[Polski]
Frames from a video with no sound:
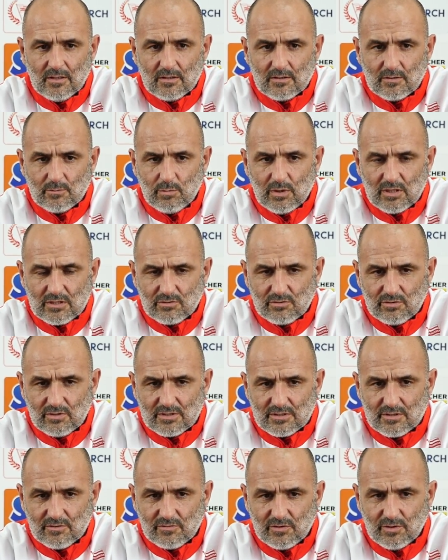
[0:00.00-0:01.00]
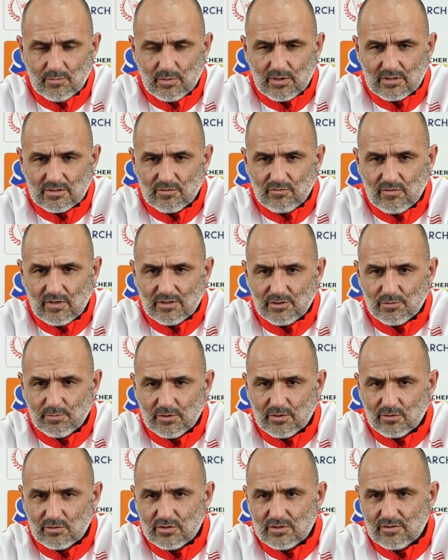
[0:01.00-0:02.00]
bardzo intensywnie pracowaliśmy,
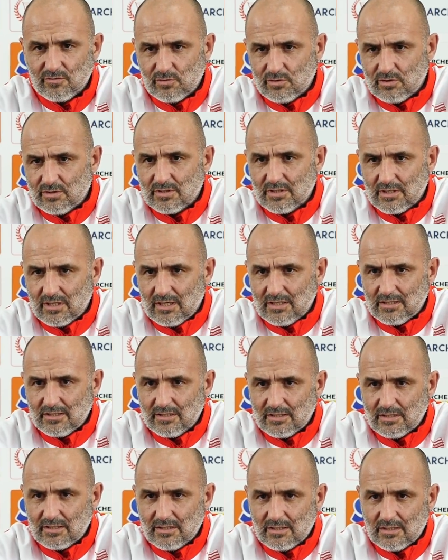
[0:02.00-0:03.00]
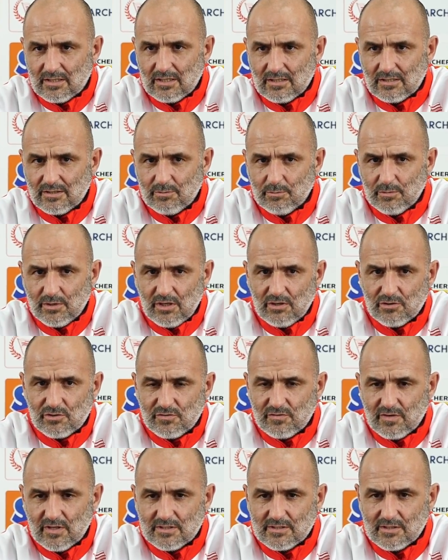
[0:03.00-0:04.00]
to ci zawodnicy grali generalnie mniej
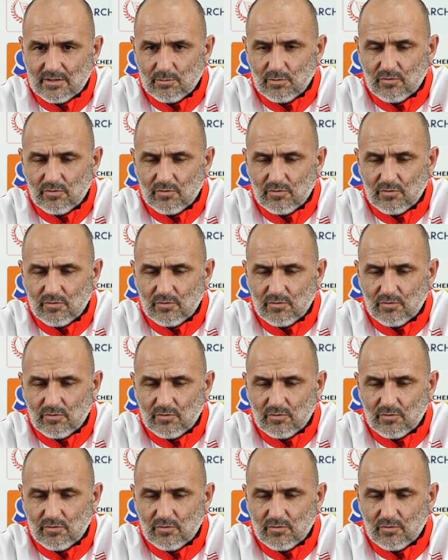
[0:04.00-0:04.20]
czy więcej,